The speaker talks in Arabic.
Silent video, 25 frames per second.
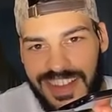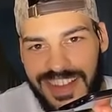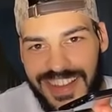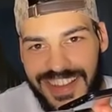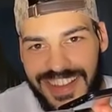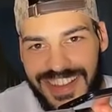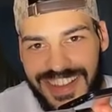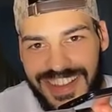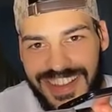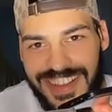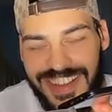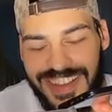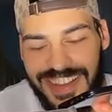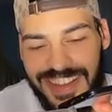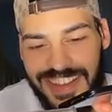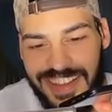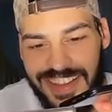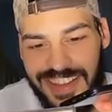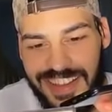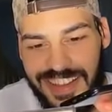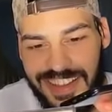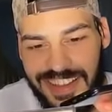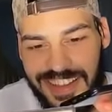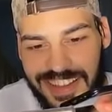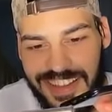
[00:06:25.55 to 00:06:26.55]
وراه خاصك
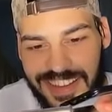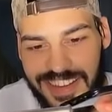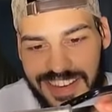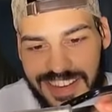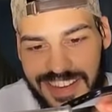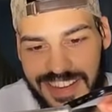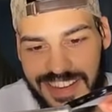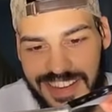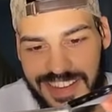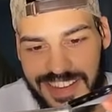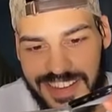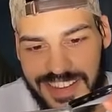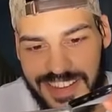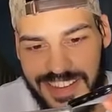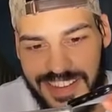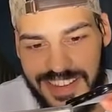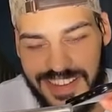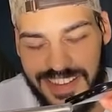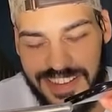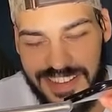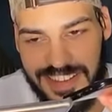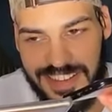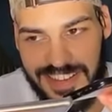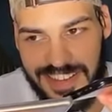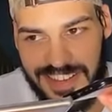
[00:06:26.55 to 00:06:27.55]
تعرفني مني ما عارف